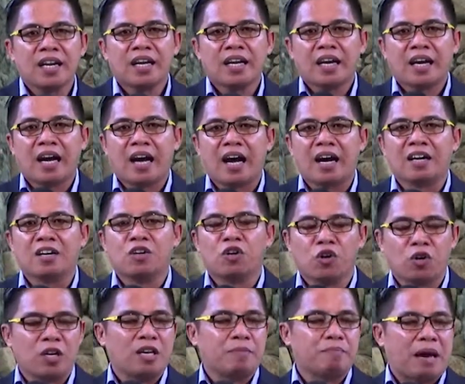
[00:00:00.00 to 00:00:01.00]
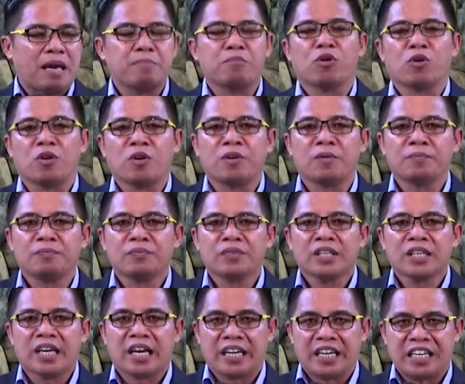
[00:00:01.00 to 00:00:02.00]
ang Holy Bible
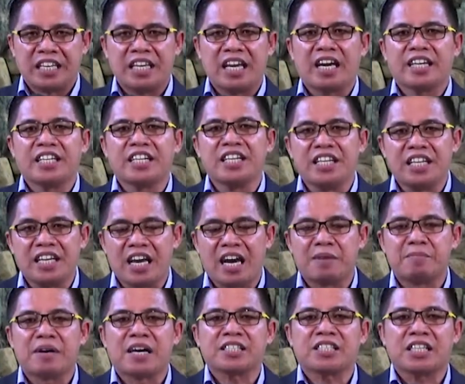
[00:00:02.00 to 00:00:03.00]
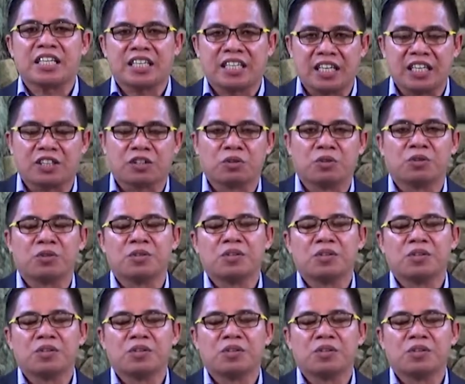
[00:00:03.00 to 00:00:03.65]
nga ni adinhi ang mga sekreto